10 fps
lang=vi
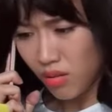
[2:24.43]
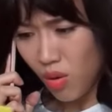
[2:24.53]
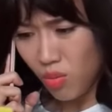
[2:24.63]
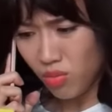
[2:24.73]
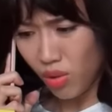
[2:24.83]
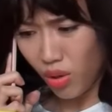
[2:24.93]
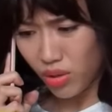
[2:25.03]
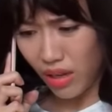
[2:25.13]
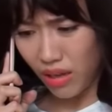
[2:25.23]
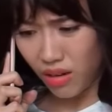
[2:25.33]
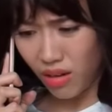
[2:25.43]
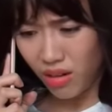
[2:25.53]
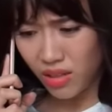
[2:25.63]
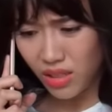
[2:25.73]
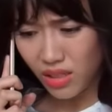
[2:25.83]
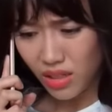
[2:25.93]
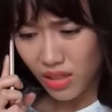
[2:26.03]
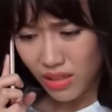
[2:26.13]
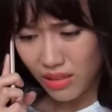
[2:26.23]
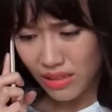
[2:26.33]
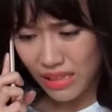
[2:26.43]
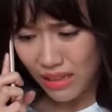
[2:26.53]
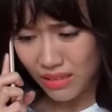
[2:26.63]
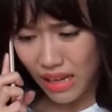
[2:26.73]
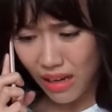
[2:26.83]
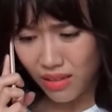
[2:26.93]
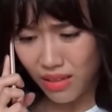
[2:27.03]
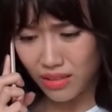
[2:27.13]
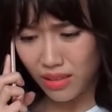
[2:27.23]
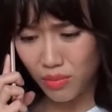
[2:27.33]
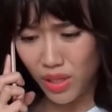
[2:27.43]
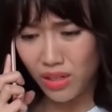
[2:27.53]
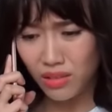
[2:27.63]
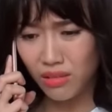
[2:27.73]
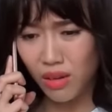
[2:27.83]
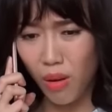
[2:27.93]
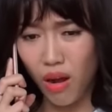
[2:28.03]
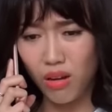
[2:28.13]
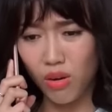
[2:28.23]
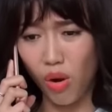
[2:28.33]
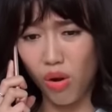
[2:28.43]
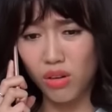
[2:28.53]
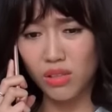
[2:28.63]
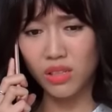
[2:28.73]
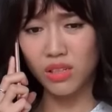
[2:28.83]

đúng rồi thầy ơi chắc chắn là kim chi đi singapore rồi